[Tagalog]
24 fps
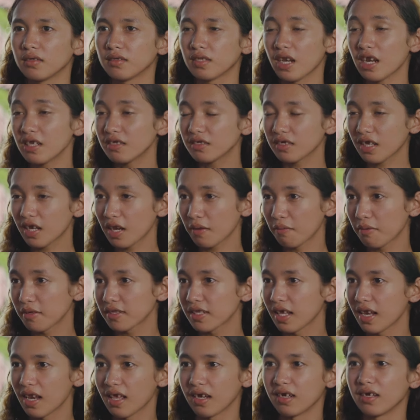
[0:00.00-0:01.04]
trans ka na ba
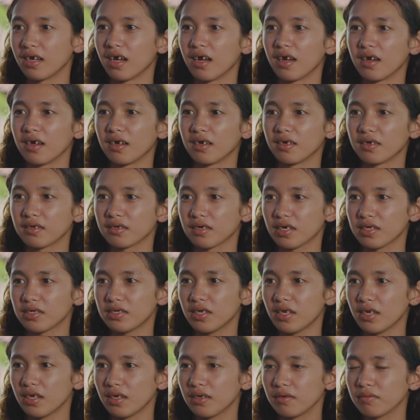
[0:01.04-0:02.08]
talaga?
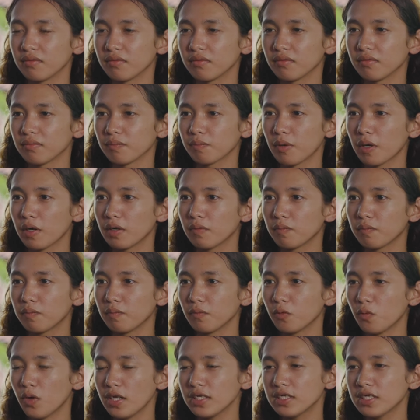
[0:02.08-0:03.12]
Kasi pag
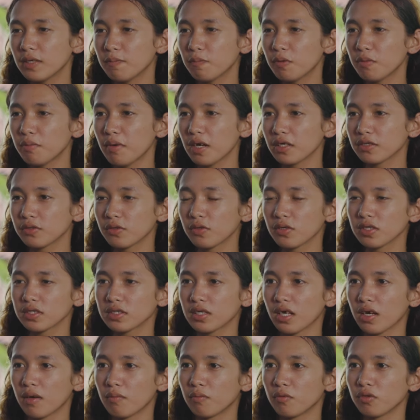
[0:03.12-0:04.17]
once na pumasok ka
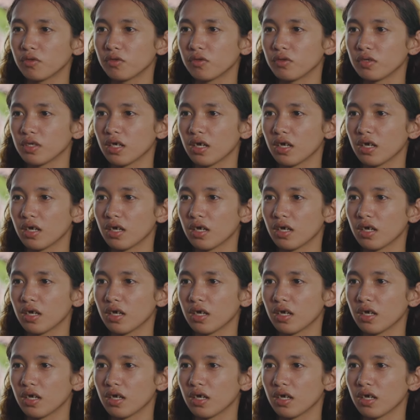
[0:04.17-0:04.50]
sa mundo